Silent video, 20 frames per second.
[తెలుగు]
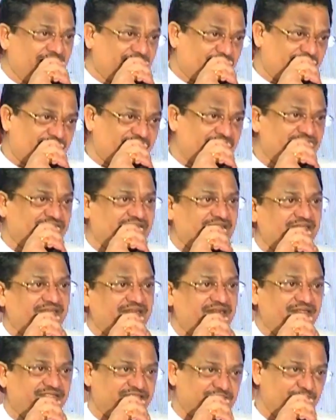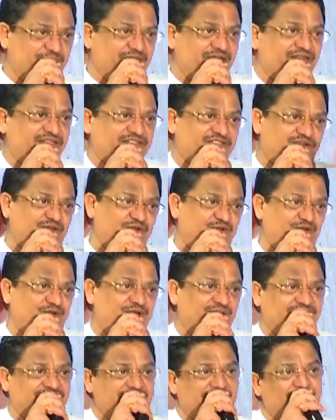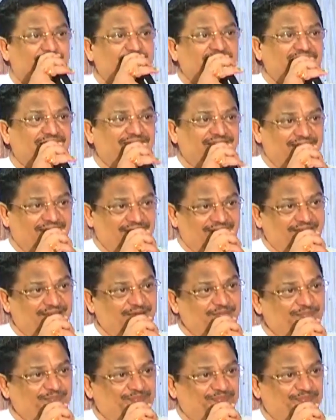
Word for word: ఎక్కడ తీసేదని సినిమా ఇండస్ట్రీలో ఉన్న వాళ్ళకి చాలామంది తెలియల